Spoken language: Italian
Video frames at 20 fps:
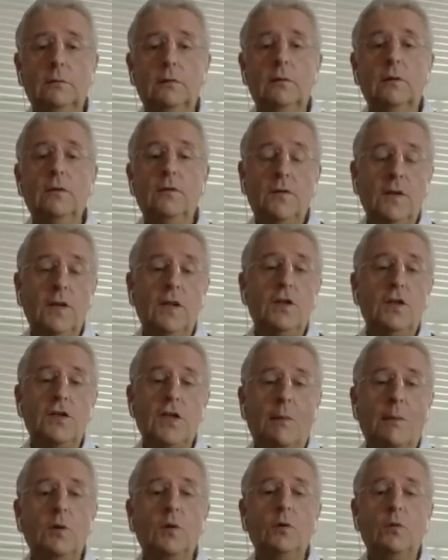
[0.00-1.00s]
Sì,
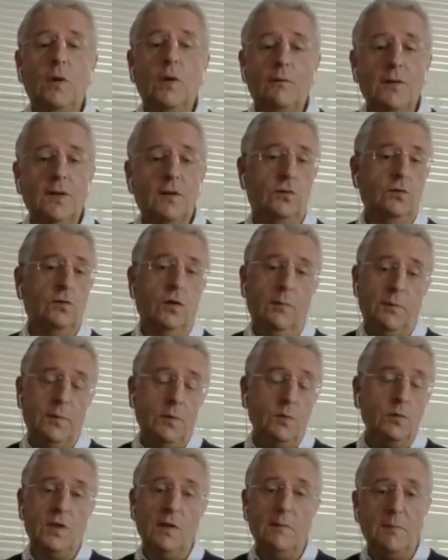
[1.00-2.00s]
diciamo in una versione
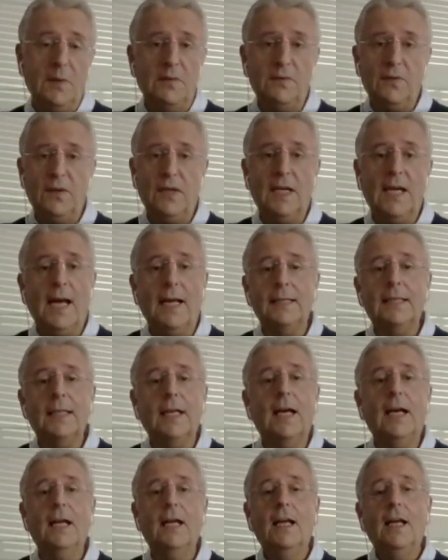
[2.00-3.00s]
più
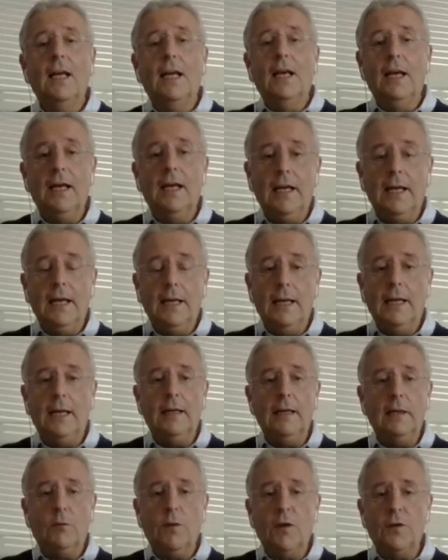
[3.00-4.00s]
semplificata mm.
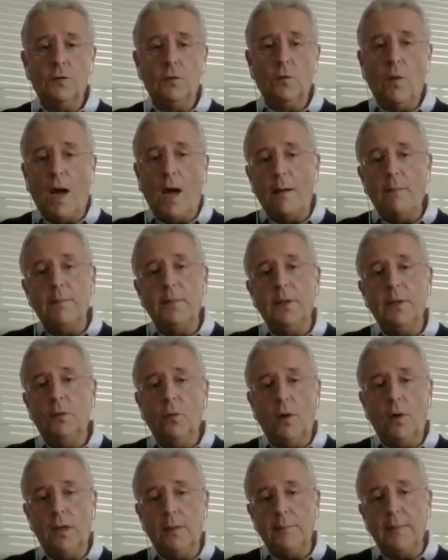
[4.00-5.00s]
eh, in questo
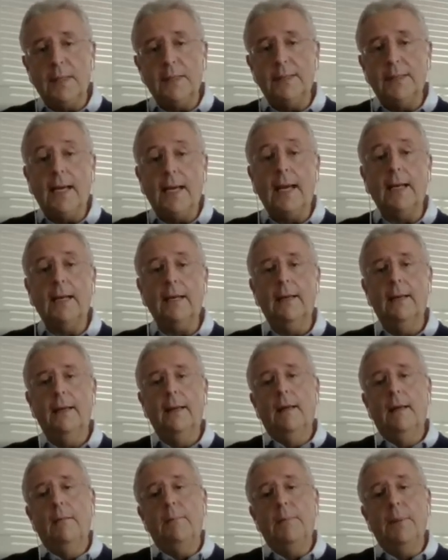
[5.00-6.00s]
ambito alimentare,
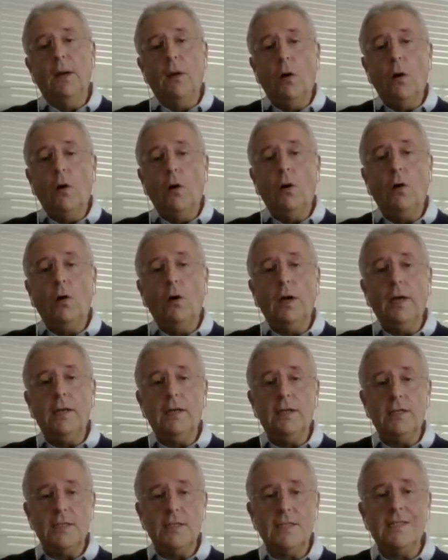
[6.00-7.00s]
però è
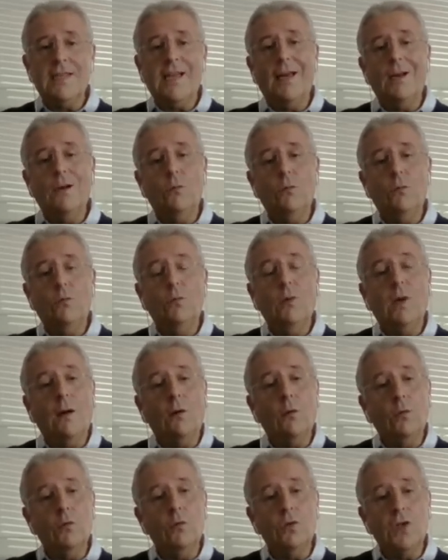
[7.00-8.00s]
necessaria una
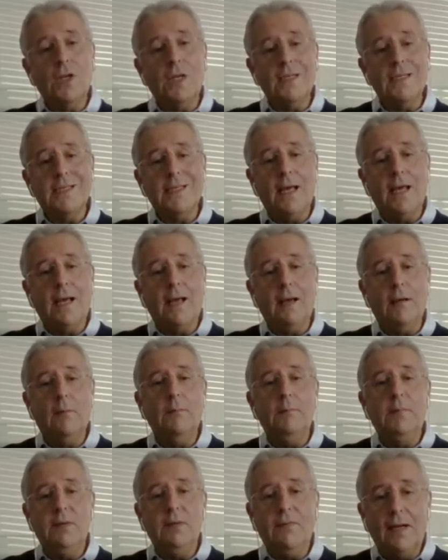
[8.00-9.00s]
conoscenza
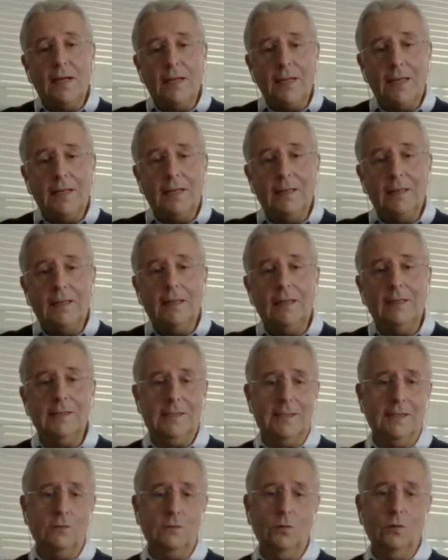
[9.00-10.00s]
bivalente, nel
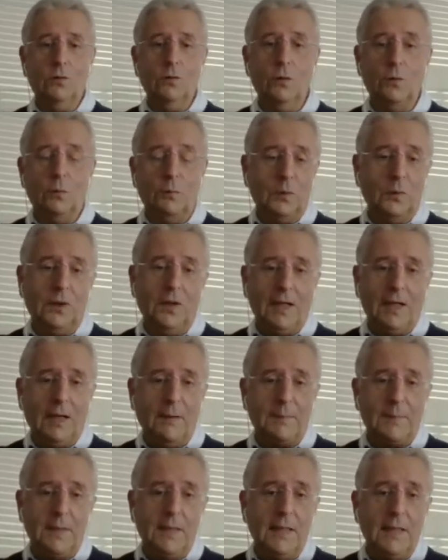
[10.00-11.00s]
senso io devo poter
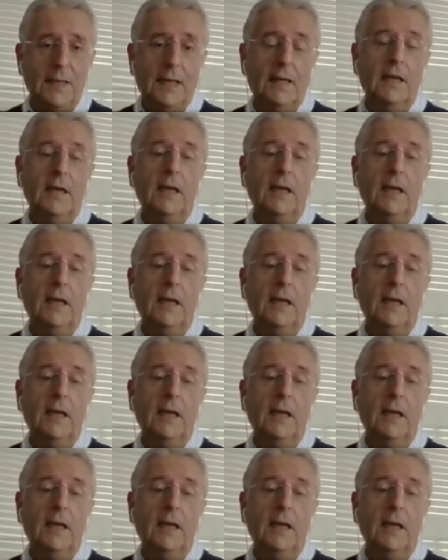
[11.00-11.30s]
capire